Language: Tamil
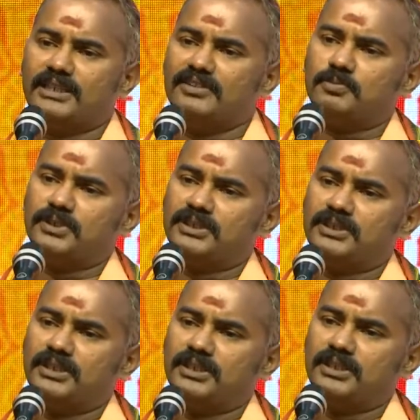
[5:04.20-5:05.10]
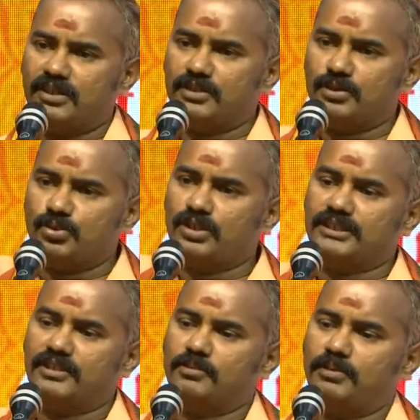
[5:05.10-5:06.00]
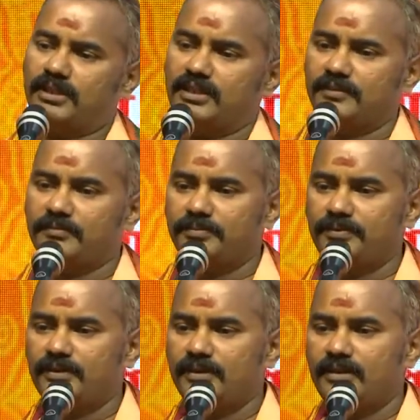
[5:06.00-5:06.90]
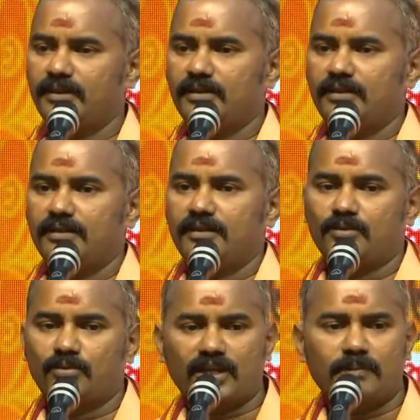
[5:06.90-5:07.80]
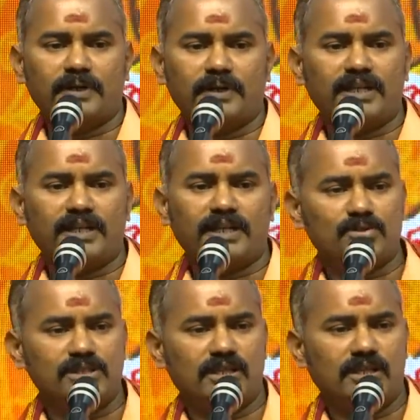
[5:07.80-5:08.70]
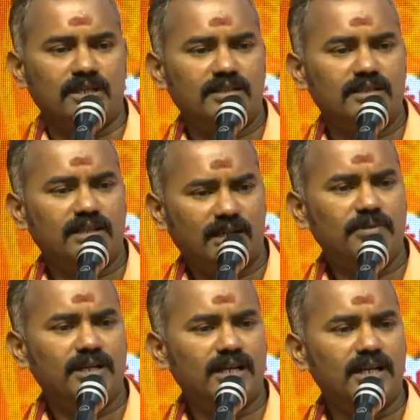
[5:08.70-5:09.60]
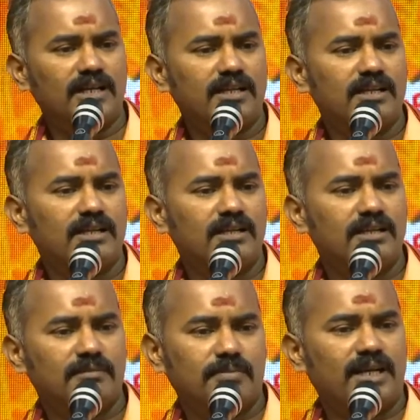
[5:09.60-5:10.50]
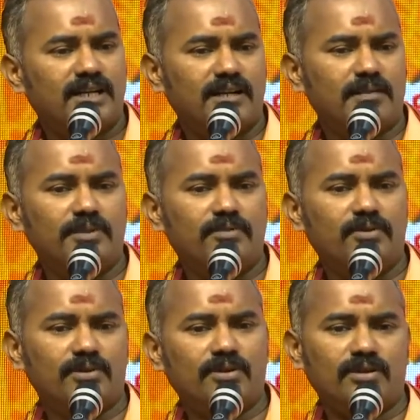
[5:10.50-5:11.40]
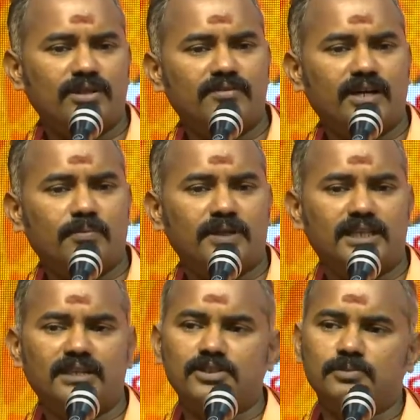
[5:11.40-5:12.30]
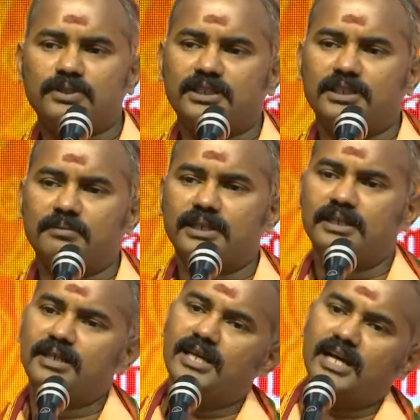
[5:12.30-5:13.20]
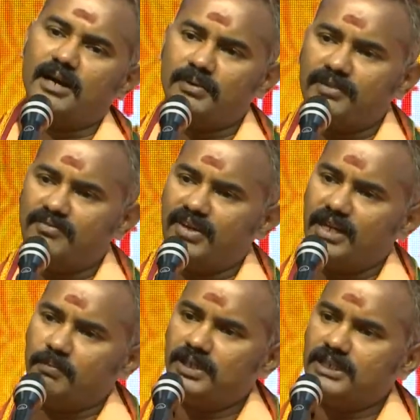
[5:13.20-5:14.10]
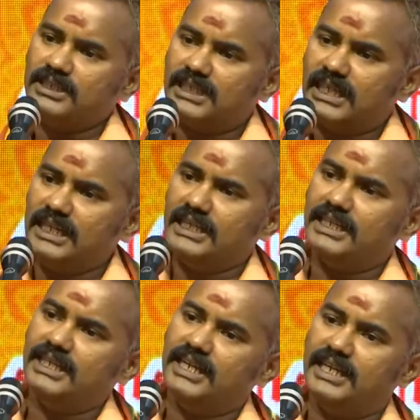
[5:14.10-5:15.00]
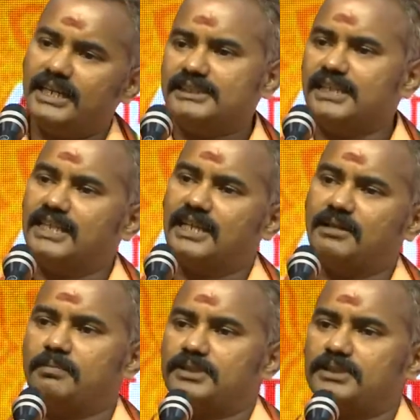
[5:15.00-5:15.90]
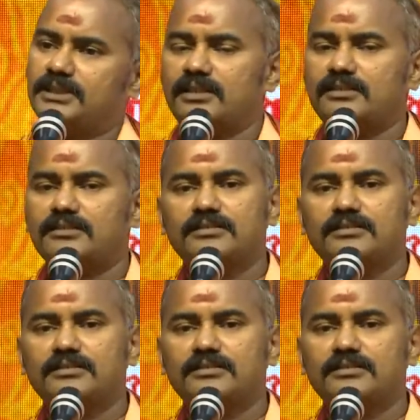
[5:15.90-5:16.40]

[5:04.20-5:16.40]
தலையை வச்சு படுத்திருக்காரு அவருக்கு அந்த சுகம் தேவைப்படுது உடனே பட்டினத்தார் யோசிக்கிறார் ஆமாம் இல்லை பாரு நம்ம இவ்வளோ தூரம் இருக்கோம் அந்த வரப்பில் தலையை வச்சு படுத்திருக்கமே அப்படின்ட்டு வரப்புலேருந்து தலையை கீழே இறக்கி சாதாரணமாக படுத்துக்கிட்டார்